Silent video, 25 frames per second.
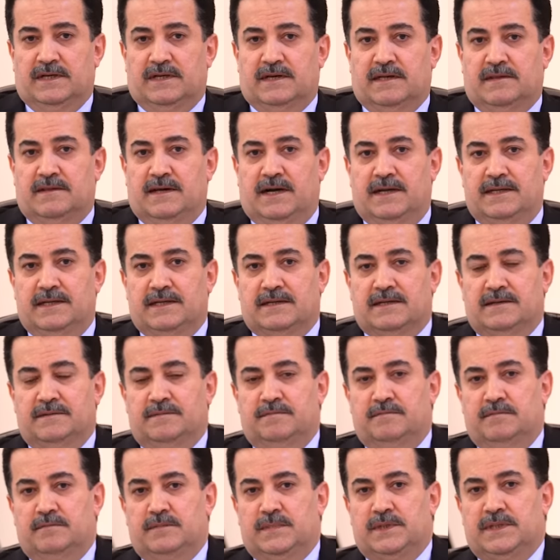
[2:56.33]
كذلك
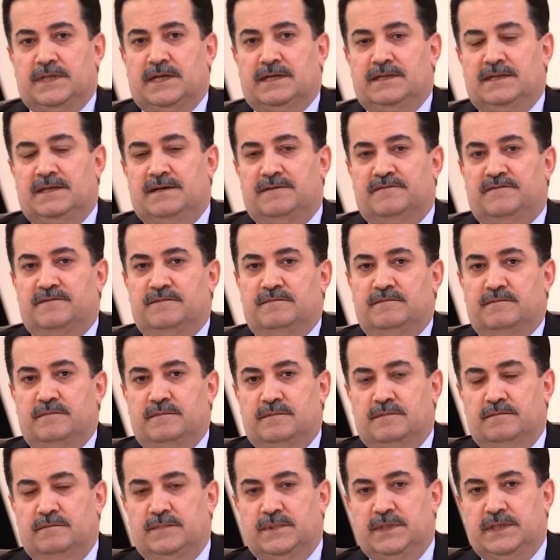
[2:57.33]
بدأنا
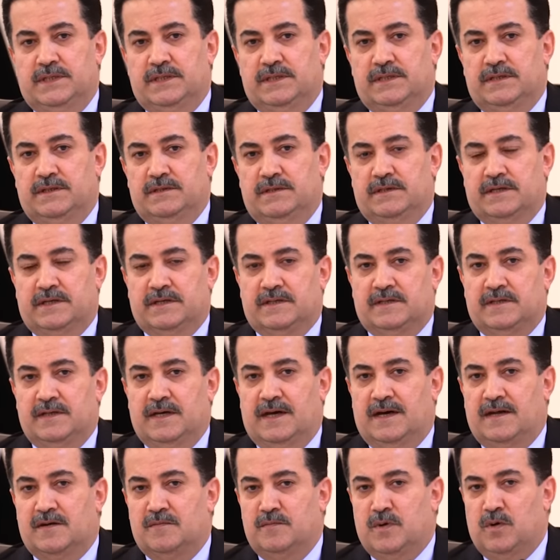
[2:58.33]

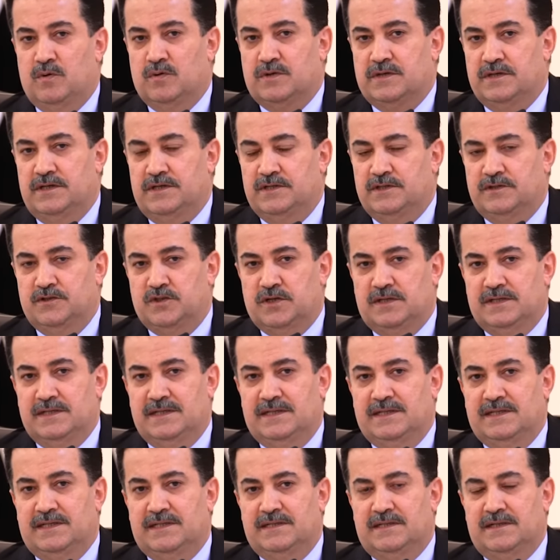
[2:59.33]
باختيار موقع
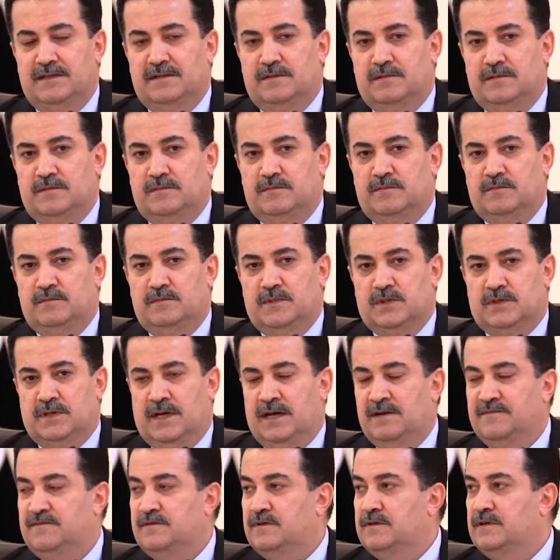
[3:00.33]
جديد
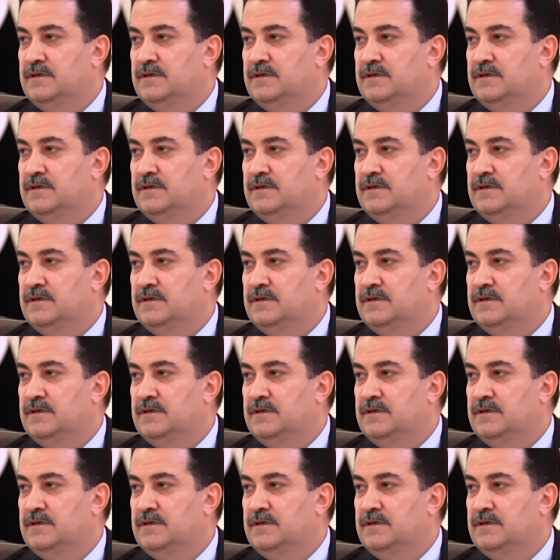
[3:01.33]
للمتحف